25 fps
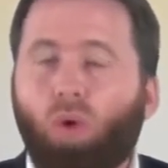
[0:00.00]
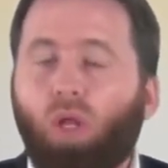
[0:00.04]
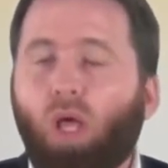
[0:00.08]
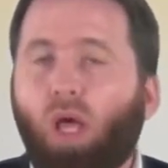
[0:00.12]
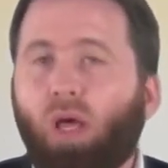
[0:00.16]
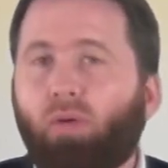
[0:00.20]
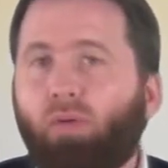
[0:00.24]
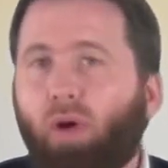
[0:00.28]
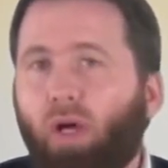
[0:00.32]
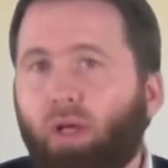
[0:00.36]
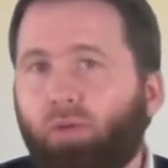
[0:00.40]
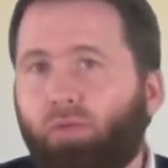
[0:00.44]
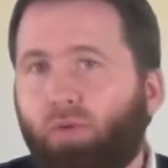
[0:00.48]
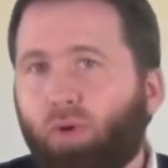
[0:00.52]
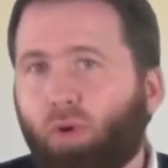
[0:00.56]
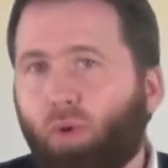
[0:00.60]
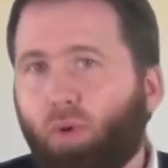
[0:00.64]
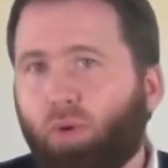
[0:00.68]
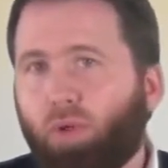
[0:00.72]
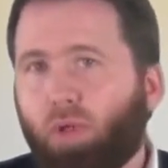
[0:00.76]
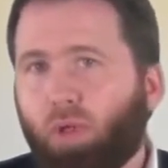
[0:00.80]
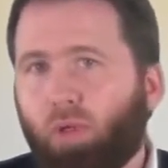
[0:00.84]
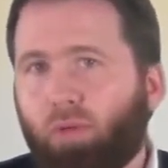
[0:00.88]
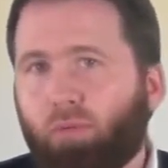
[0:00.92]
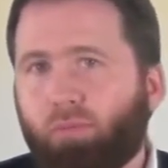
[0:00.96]
oder er war ein
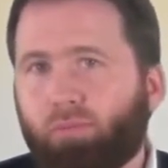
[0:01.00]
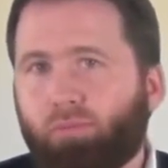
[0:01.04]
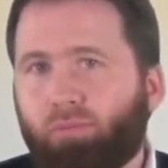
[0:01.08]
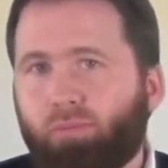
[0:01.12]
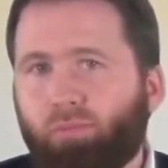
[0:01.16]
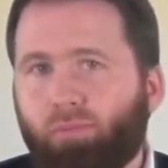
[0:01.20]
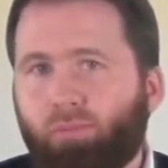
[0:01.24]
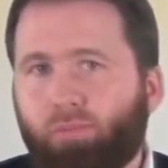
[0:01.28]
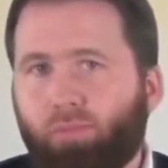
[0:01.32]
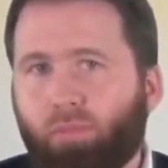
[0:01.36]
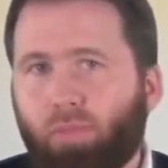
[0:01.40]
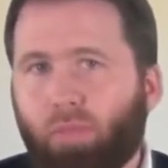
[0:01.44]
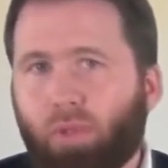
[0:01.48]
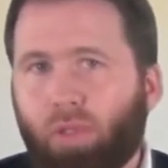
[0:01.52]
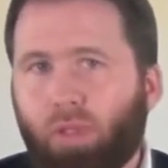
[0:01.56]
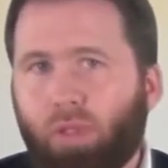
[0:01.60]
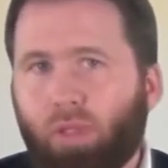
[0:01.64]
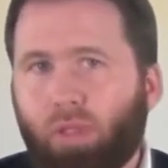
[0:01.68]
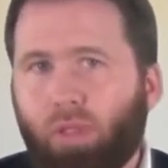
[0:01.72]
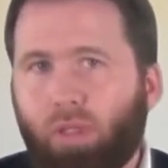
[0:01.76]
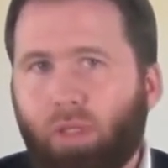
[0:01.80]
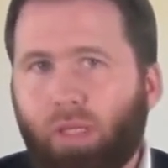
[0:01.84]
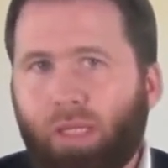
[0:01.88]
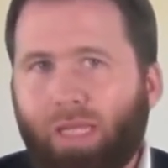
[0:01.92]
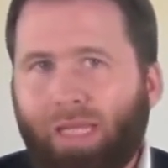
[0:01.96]
Verrückter,
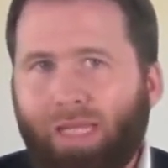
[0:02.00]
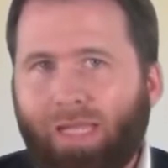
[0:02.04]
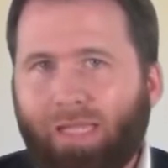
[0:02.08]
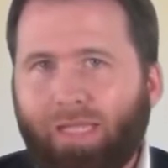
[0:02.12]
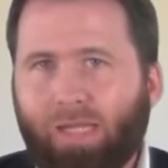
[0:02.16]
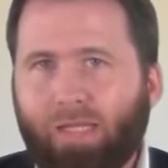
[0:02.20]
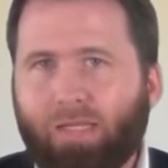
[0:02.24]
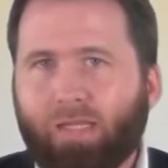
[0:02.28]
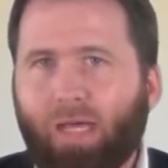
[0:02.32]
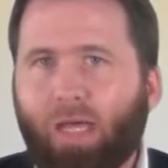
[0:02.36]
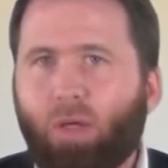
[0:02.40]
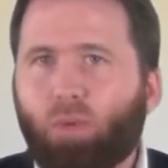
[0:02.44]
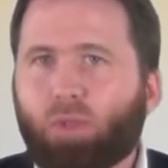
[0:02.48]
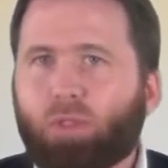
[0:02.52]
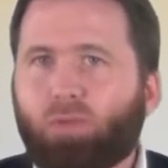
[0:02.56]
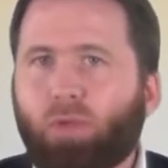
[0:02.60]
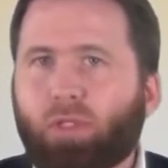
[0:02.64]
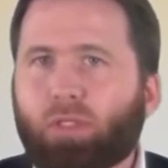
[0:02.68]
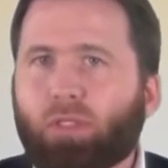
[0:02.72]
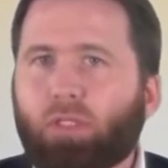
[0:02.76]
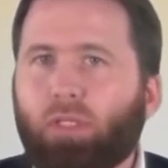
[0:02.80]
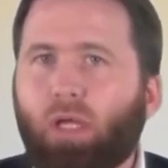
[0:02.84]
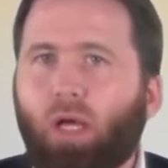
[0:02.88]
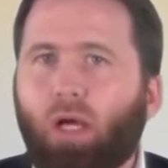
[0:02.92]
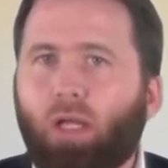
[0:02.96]
der
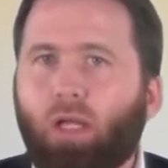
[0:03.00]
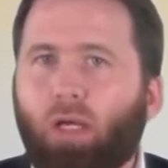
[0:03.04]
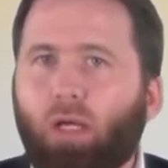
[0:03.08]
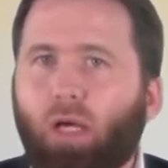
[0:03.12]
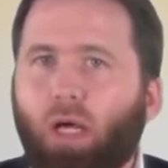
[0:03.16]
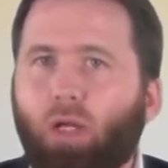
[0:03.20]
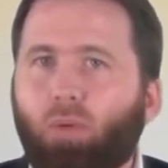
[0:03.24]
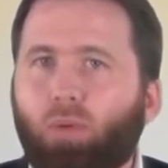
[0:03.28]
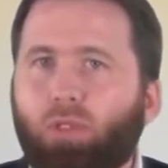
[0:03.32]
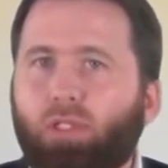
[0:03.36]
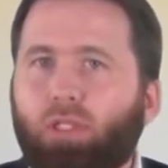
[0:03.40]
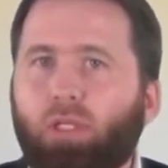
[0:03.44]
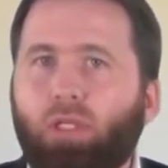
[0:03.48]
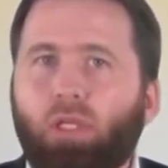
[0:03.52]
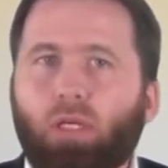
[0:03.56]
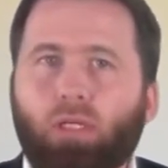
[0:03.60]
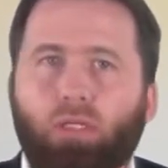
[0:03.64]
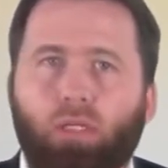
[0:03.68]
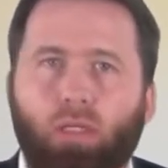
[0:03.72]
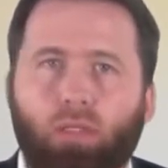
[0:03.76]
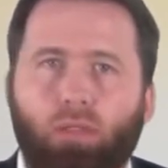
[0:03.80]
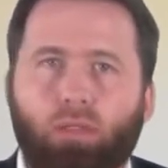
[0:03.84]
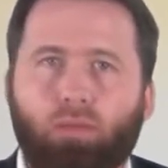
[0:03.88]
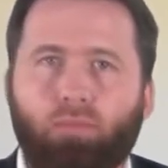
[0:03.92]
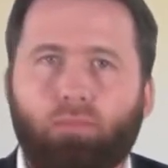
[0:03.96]
23 Jahre lang
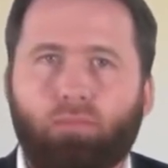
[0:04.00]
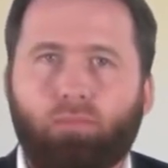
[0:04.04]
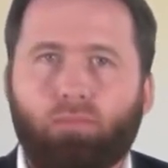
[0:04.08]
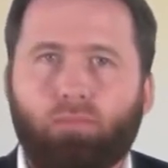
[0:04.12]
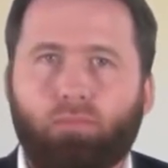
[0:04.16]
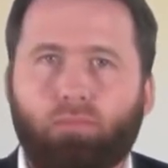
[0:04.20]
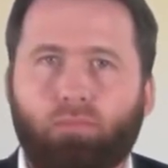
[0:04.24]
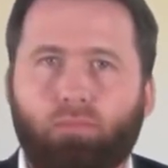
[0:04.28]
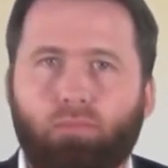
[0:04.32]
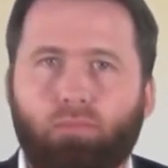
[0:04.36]
halluziniert hat.